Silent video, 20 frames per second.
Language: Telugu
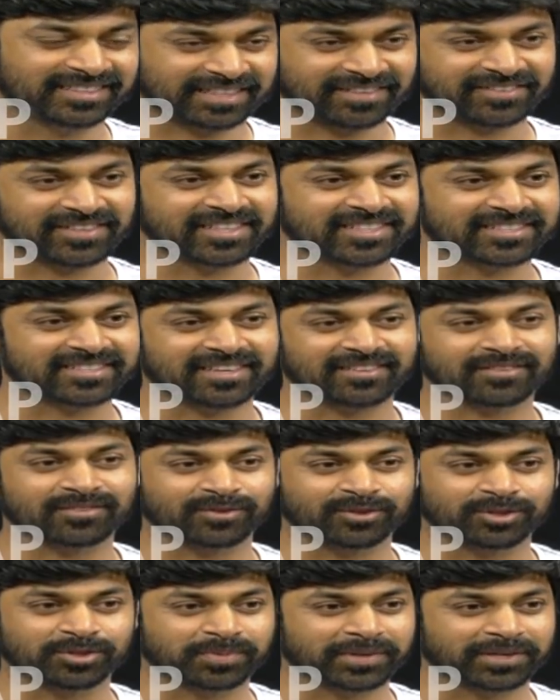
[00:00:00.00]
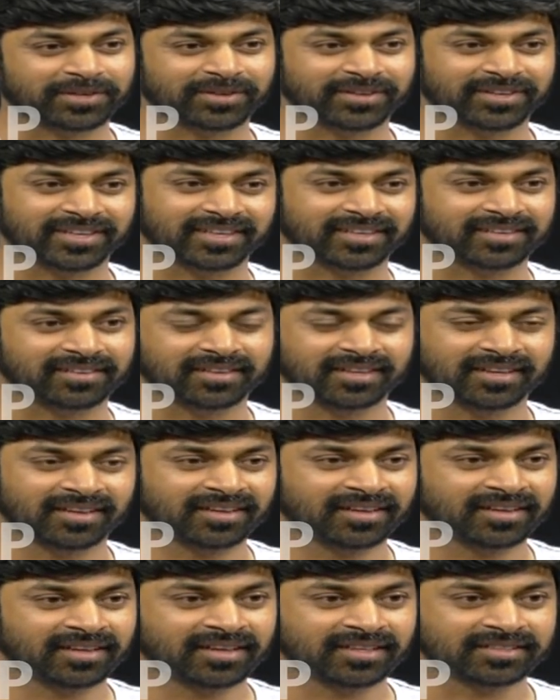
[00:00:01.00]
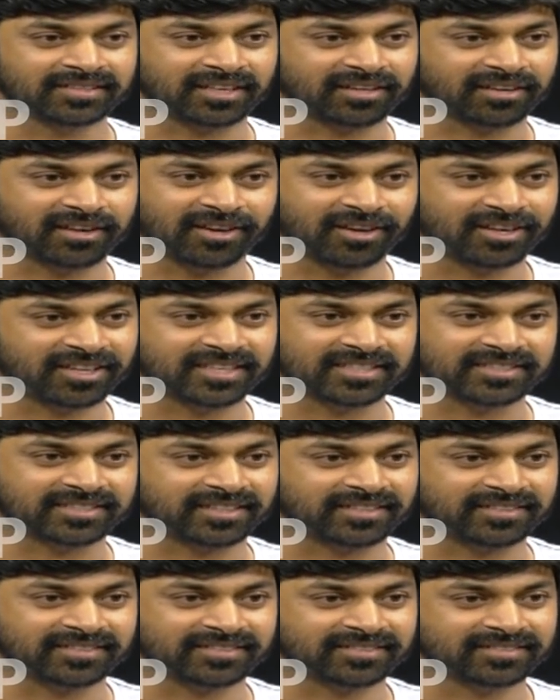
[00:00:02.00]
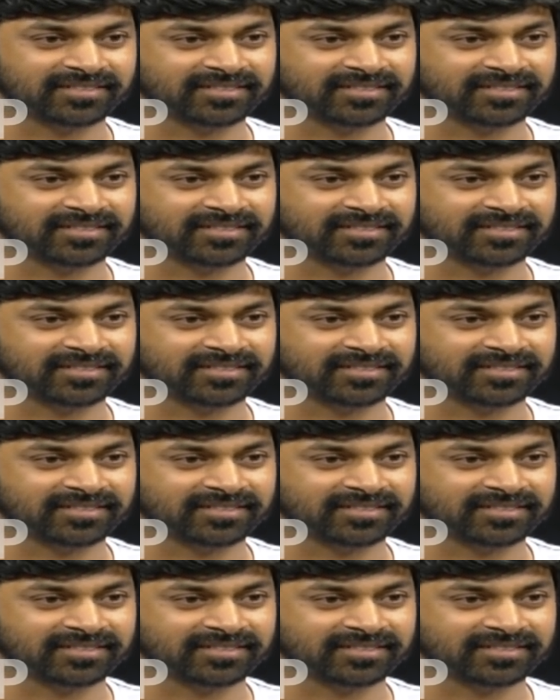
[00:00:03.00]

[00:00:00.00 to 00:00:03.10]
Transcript: సెవెన్ ఇయర్స్ తర్వాత గుర్తుపెట్టుకొని తను కాల్ చేశాడు